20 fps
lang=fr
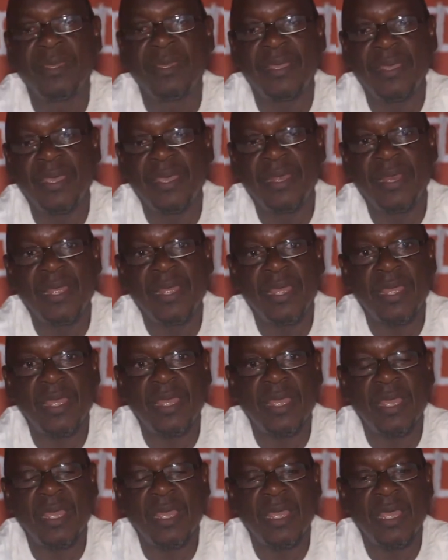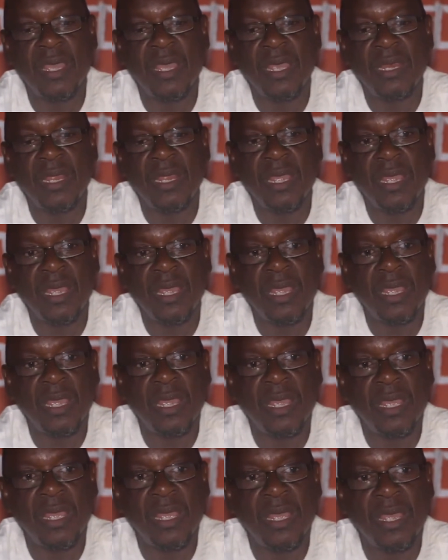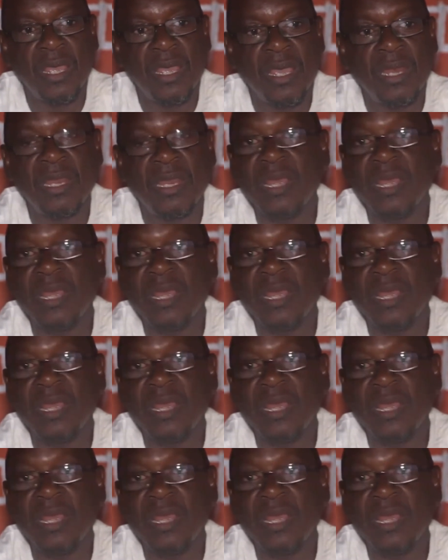elle est, elle elle